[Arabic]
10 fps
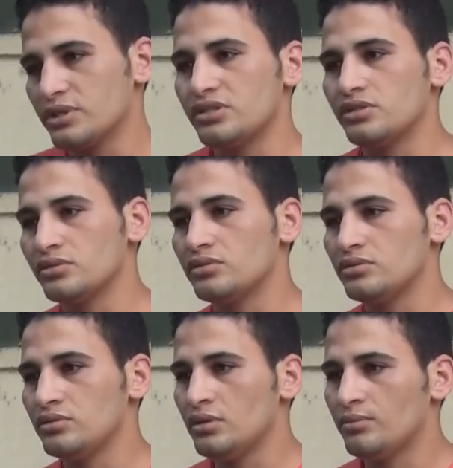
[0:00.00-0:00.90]
بس
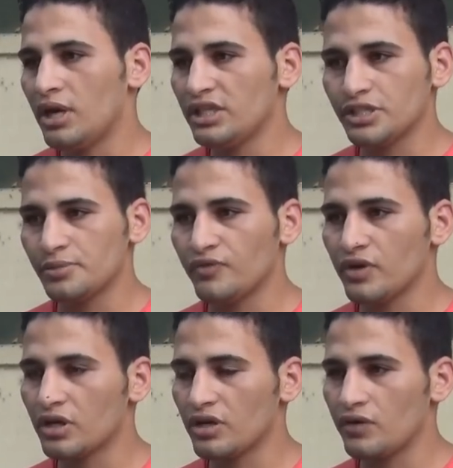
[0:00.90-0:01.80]
محدش
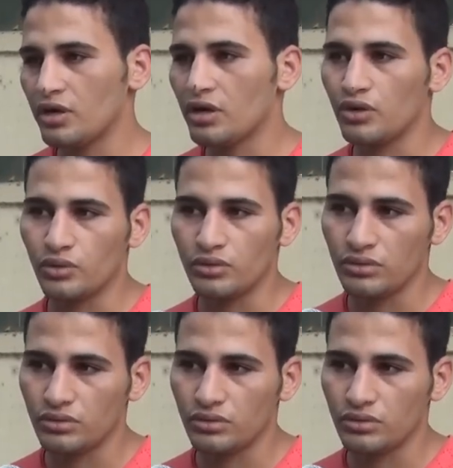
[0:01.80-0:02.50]
بيفكر في الاخرون